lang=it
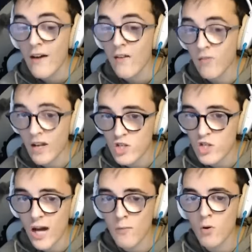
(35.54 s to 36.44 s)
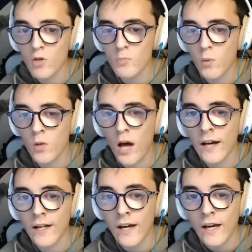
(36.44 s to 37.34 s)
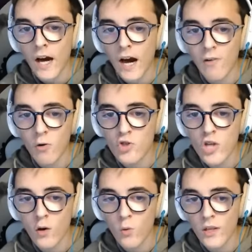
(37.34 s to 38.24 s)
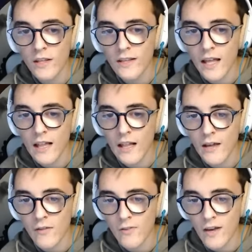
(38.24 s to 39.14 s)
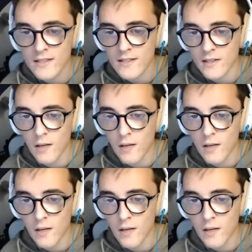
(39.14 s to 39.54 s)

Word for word: Facciamolo spawnare. Avevo già qui delle fence da